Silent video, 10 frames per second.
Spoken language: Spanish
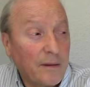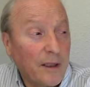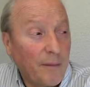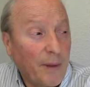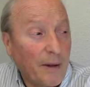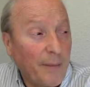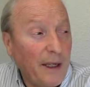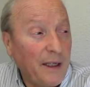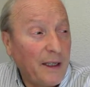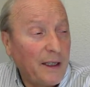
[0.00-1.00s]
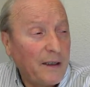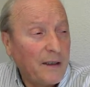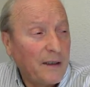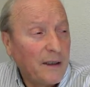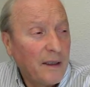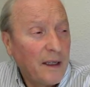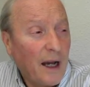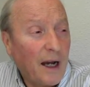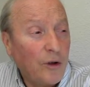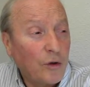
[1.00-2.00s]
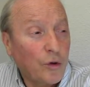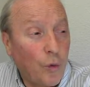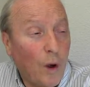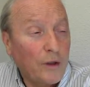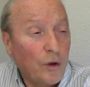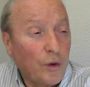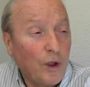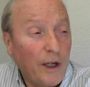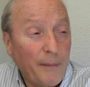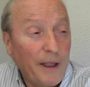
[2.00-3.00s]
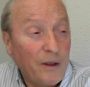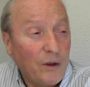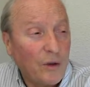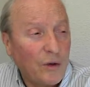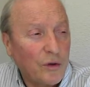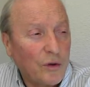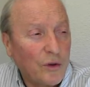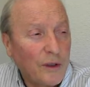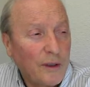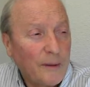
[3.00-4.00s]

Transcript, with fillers: de Parménides a los cuatro elementos,